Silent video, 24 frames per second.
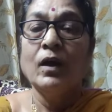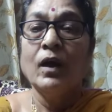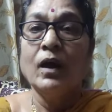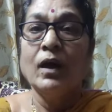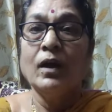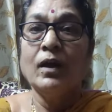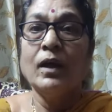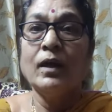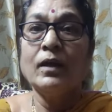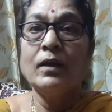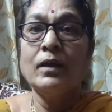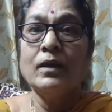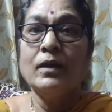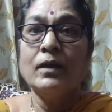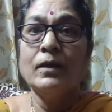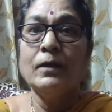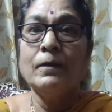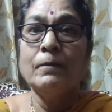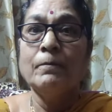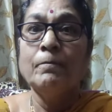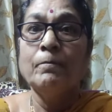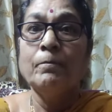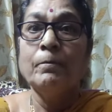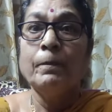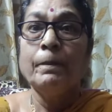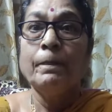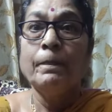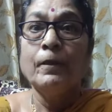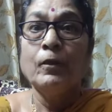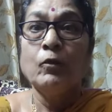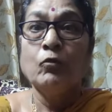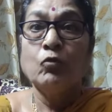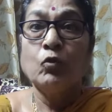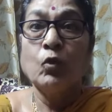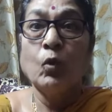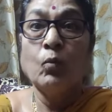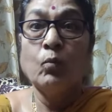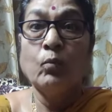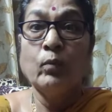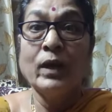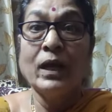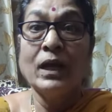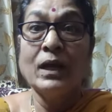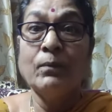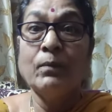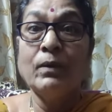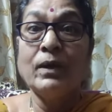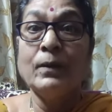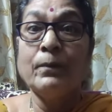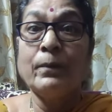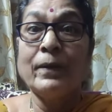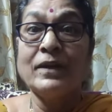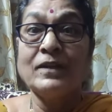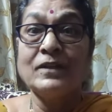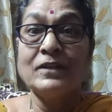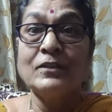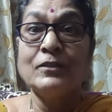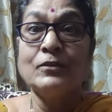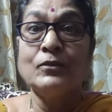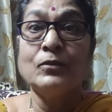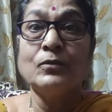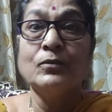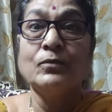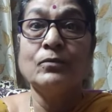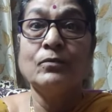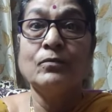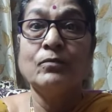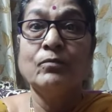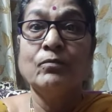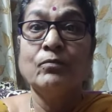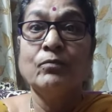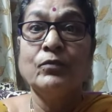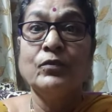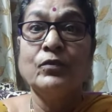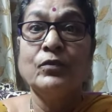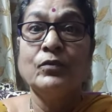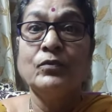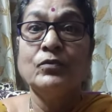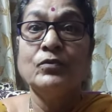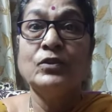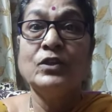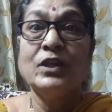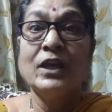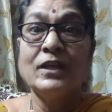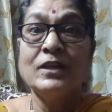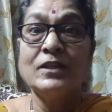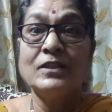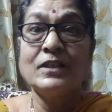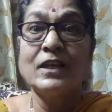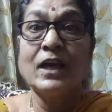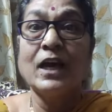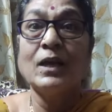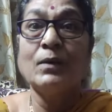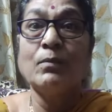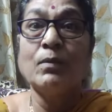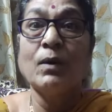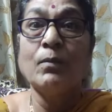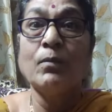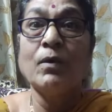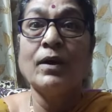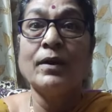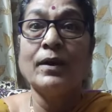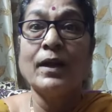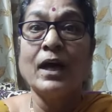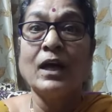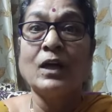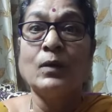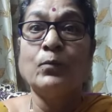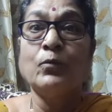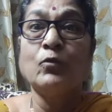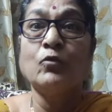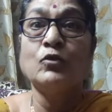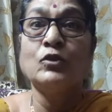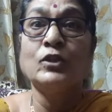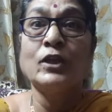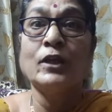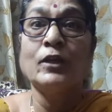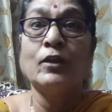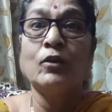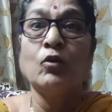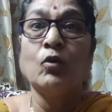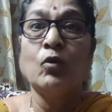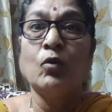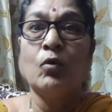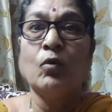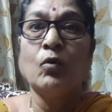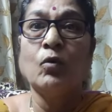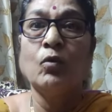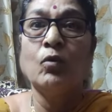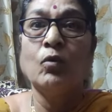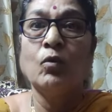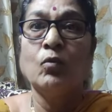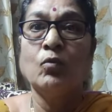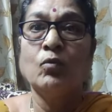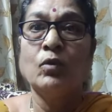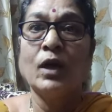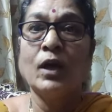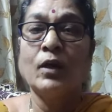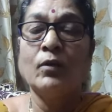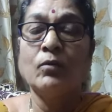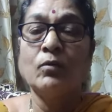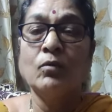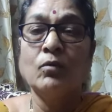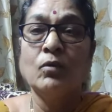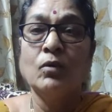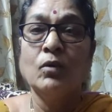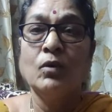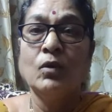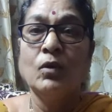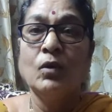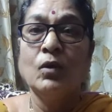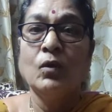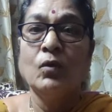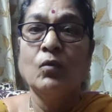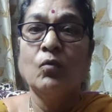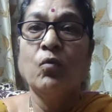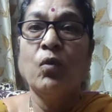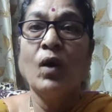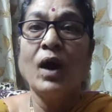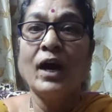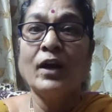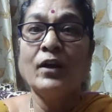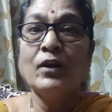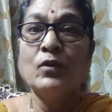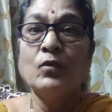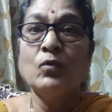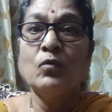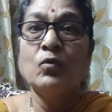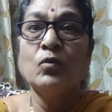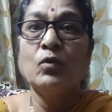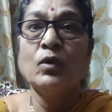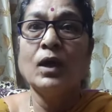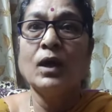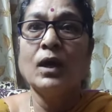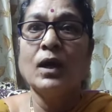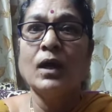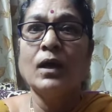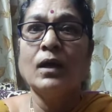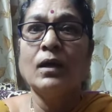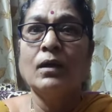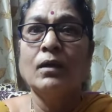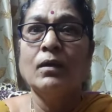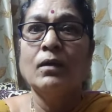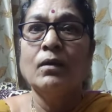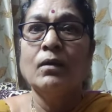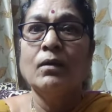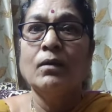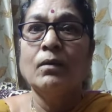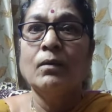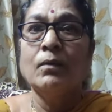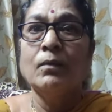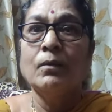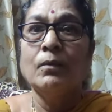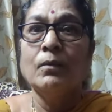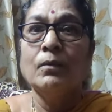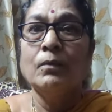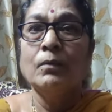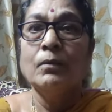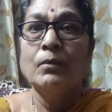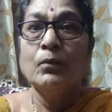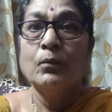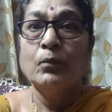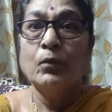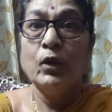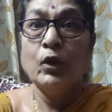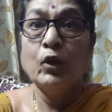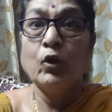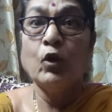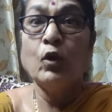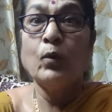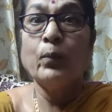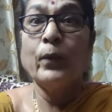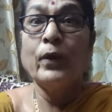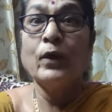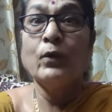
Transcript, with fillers: అలాగే తొం ఎనభై పర్సెంట్ జిఎన్ సాయిబాబా నాగపూర్ జైల్లో ఉన్నారు వారిని కూడా పేరోల్పై